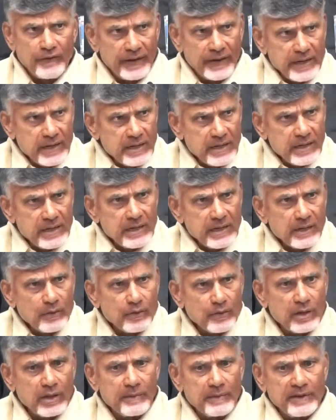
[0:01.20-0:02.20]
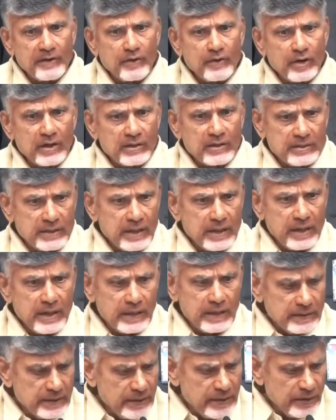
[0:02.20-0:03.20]
ఇవన్నీ కూడా మనం ఒకసారి
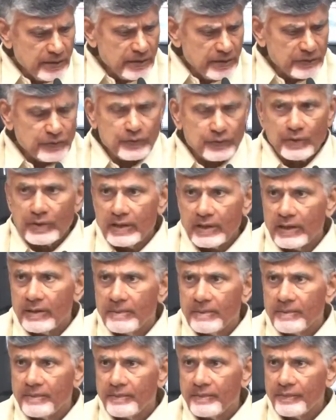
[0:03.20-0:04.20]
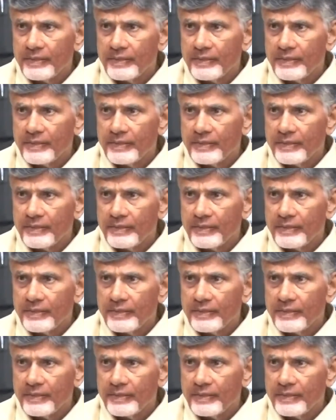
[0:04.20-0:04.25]
అధ్యయనం చేసుకుంటే